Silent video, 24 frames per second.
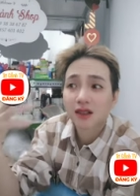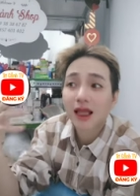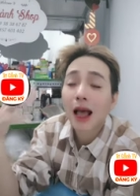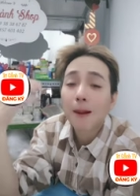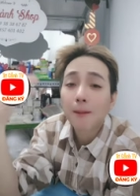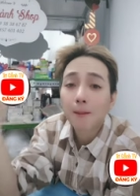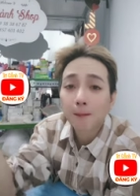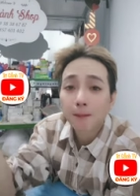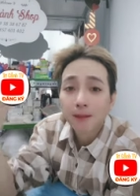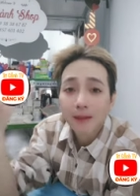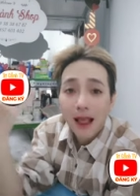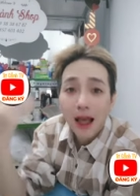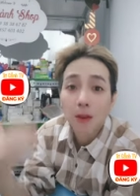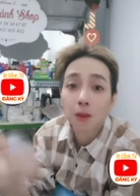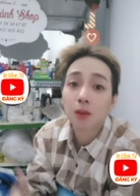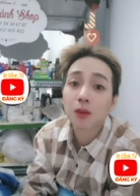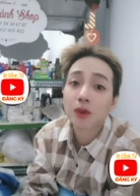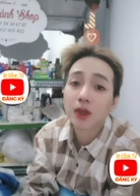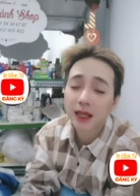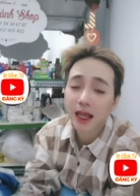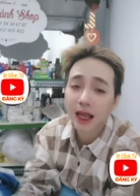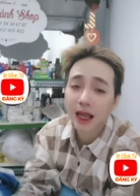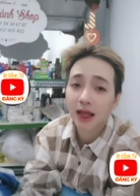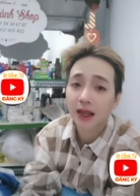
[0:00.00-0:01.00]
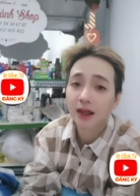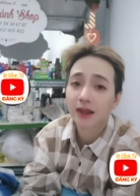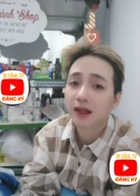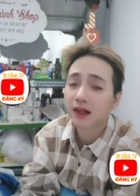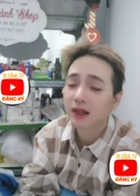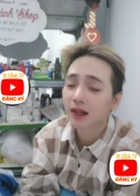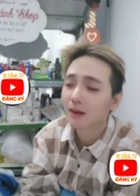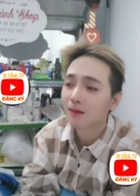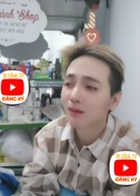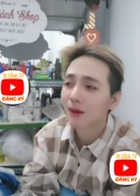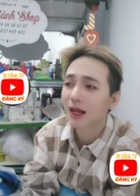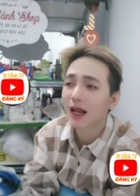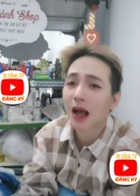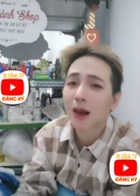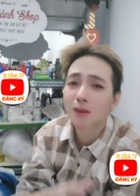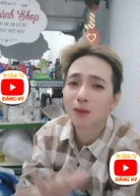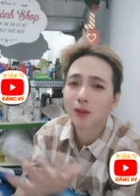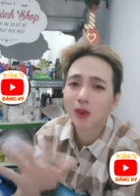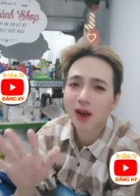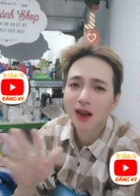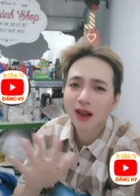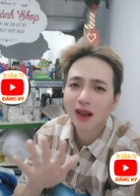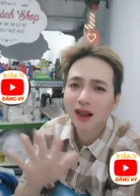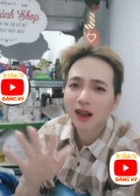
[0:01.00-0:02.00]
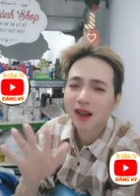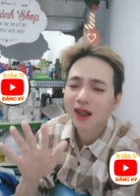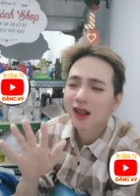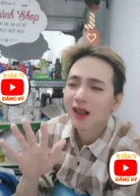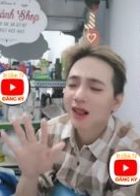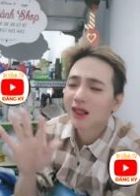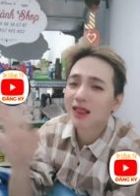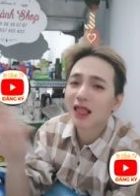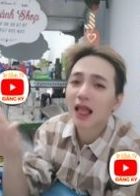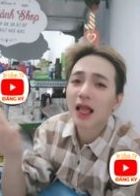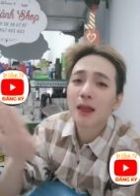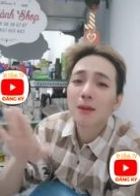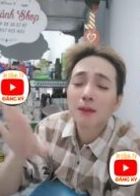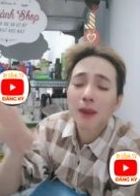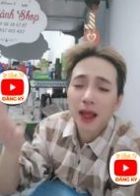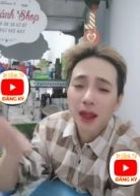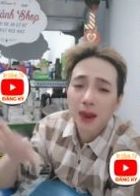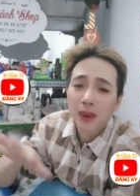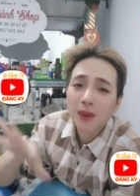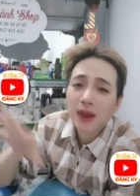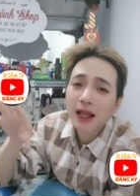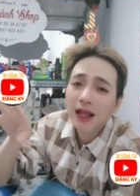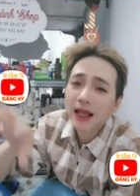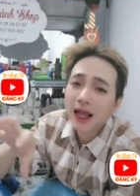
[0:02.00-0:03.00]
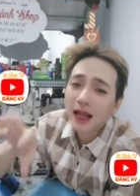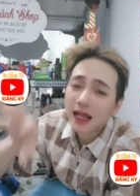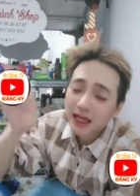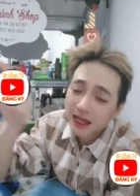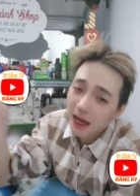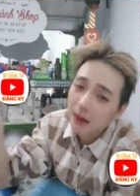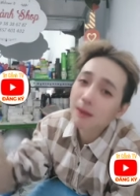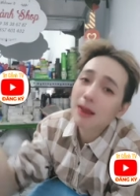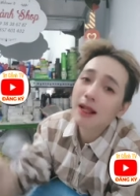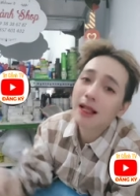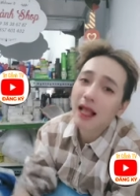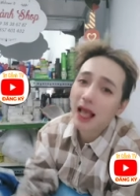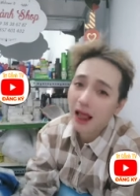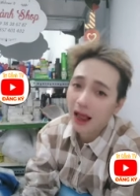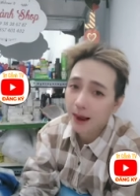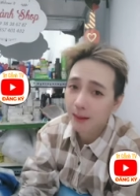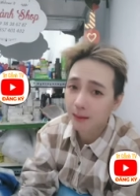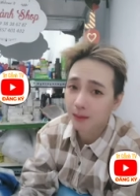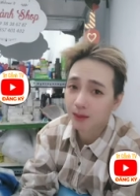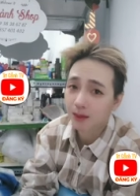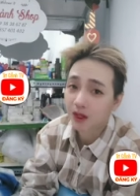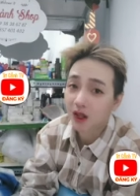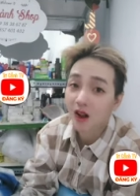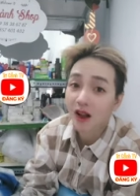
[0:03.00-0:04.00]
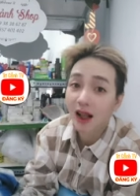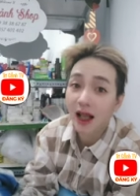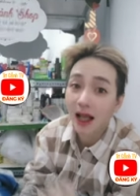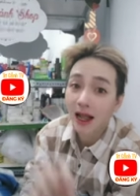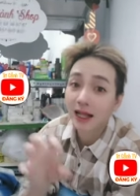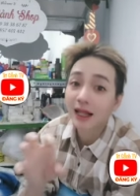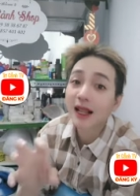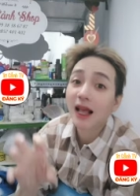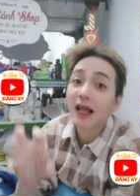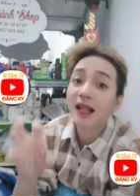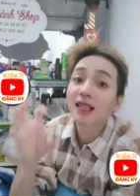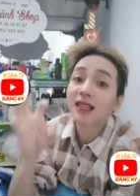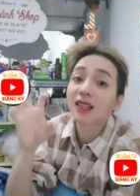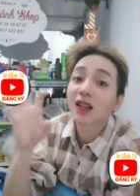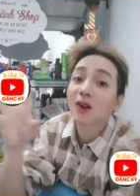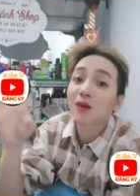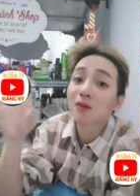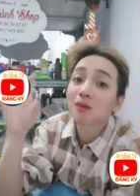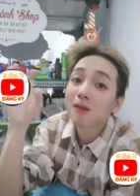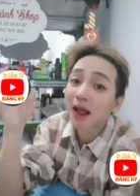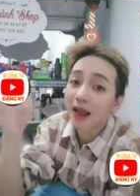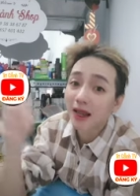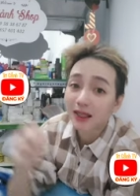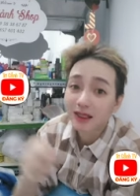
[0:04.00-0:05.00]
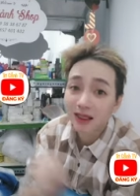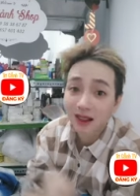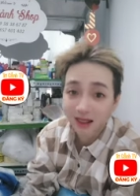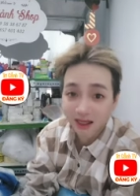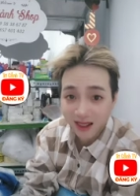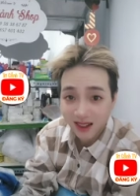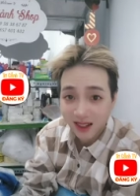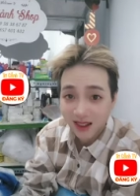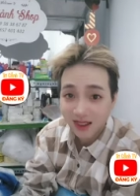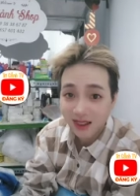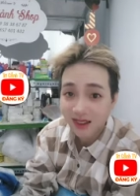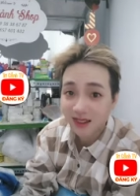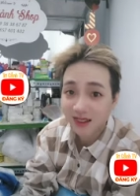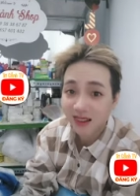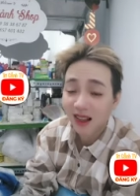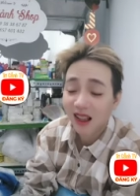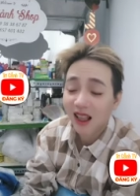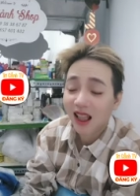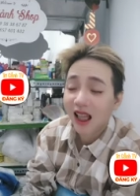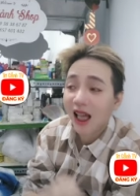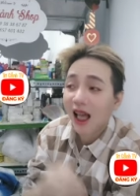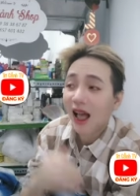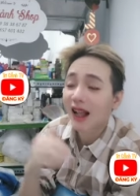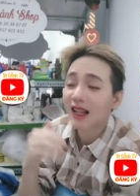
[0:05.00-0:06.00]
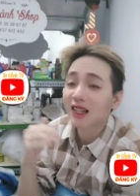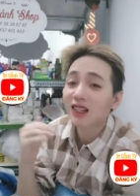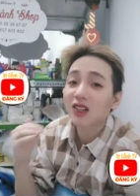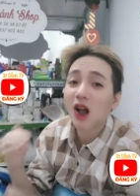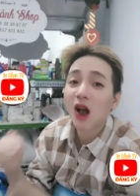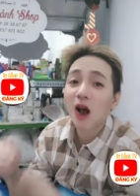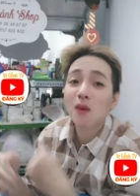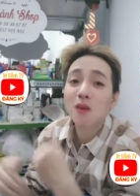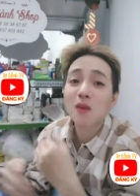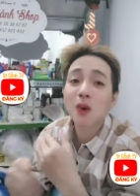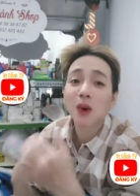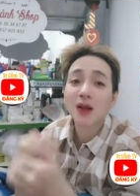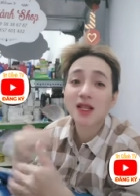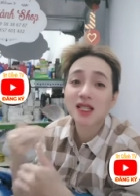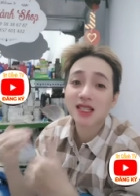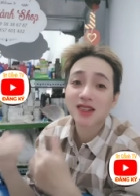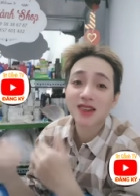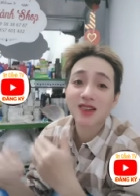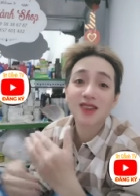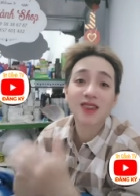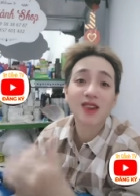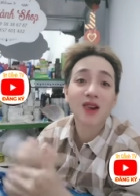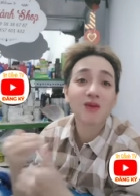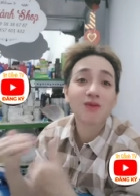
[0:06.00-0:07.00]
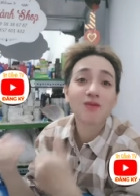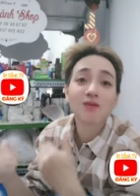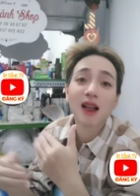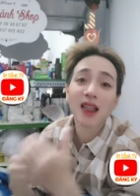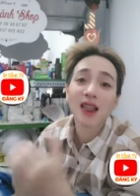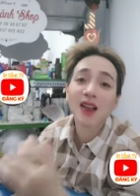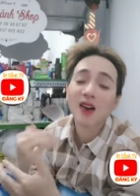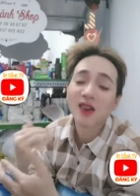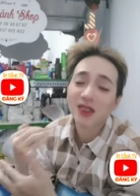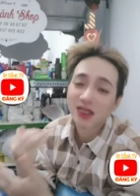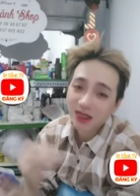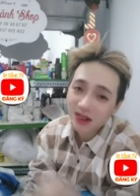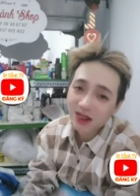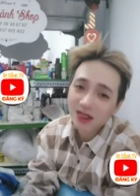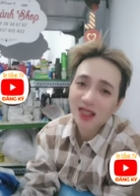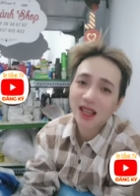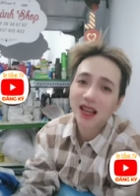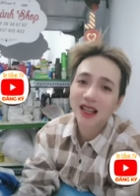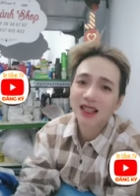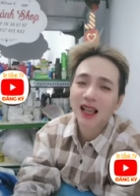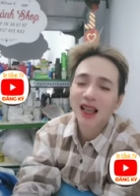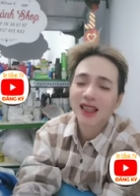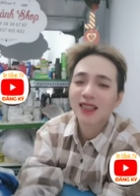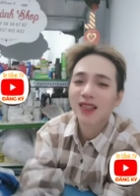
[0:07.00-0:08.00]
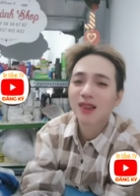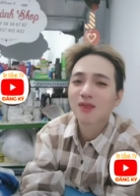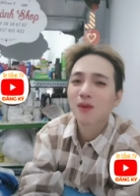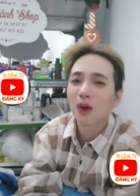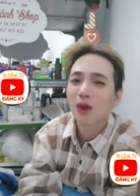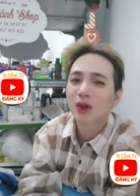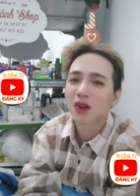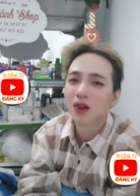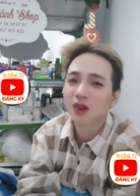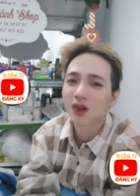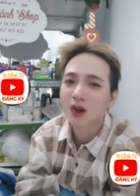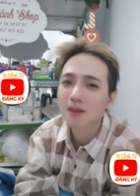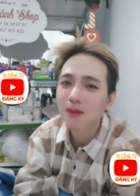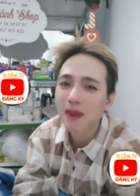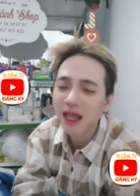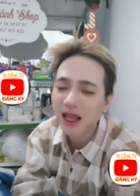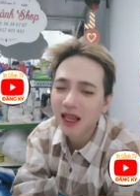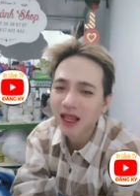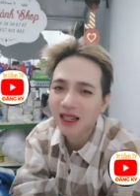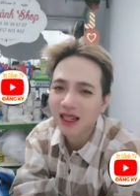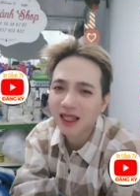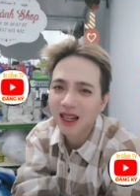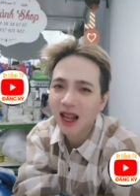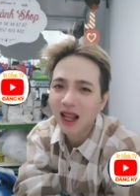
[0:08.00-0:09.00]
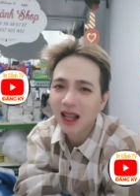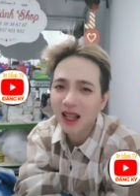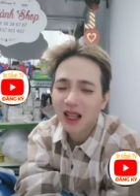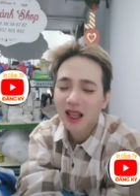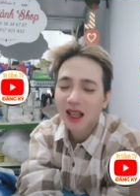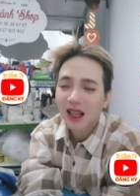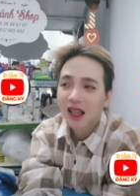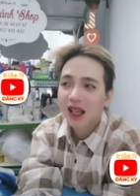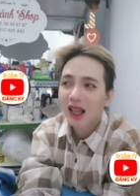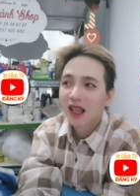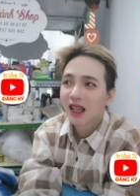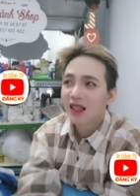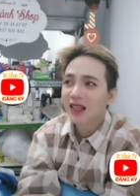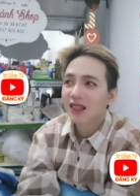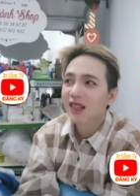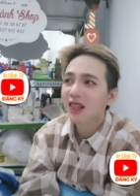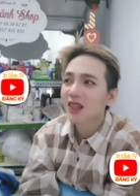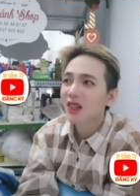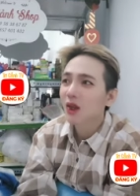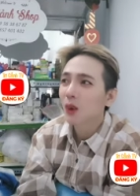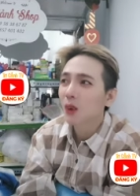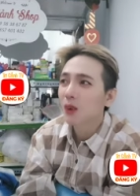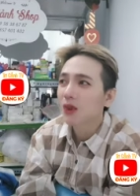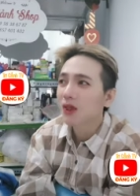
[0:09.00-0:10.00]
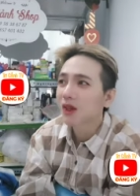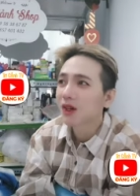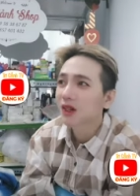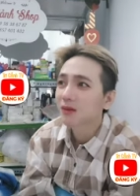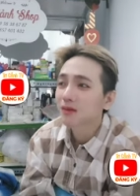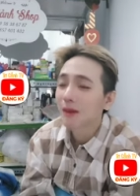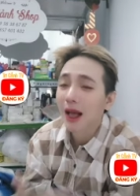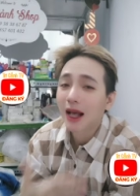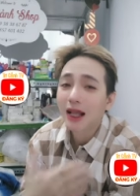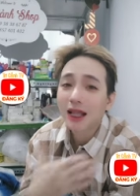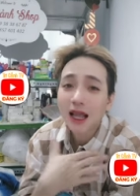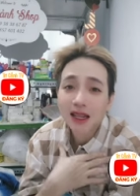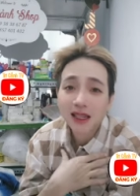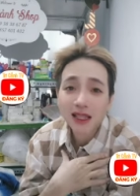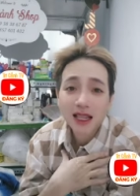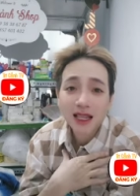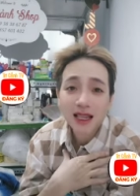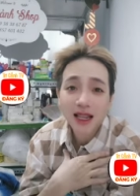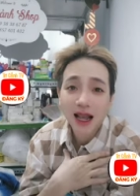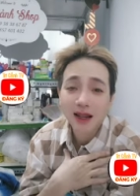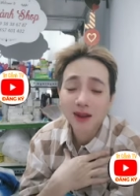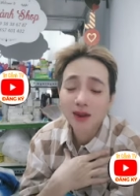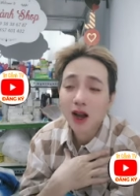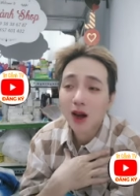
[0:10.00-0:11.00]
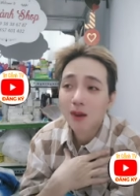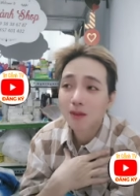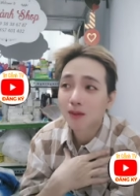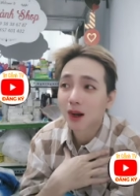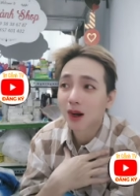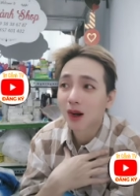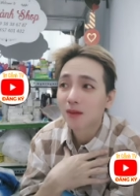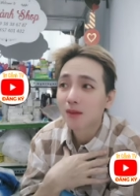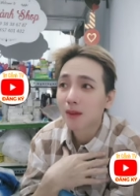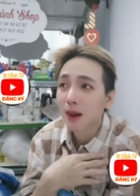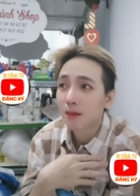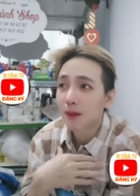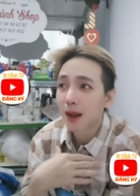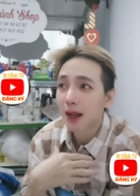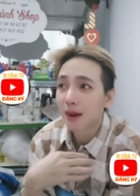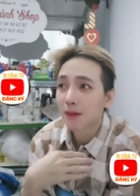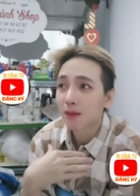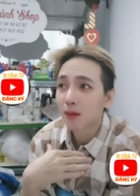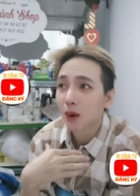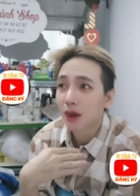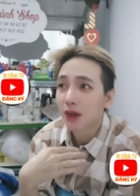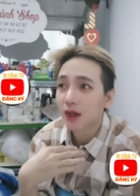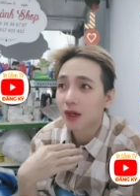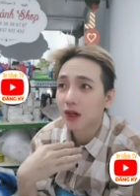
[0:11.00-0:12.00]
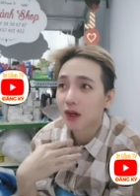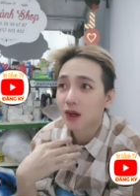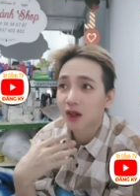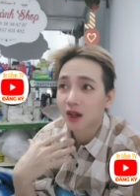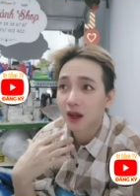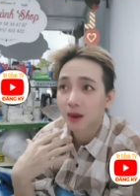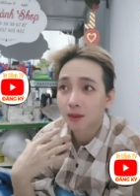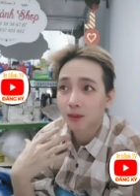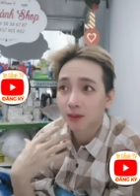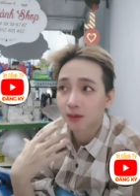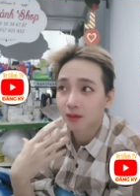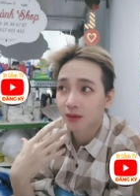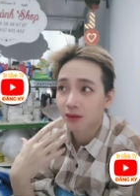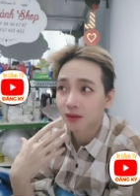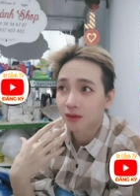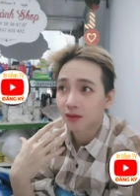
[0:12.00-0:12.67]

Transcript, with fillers: thâm độc như vậy cho nên mình không có tìm hiểu cái cách để mà làm còn ảnh là ảnh chuẩn bị từ trước ảnh có một cái sự chuẩn bị hồi trước giờ tại vì mọi người có biết rồi đó ví dụ như bản thân chí cảnh hôm bữa mà bị mọi người um,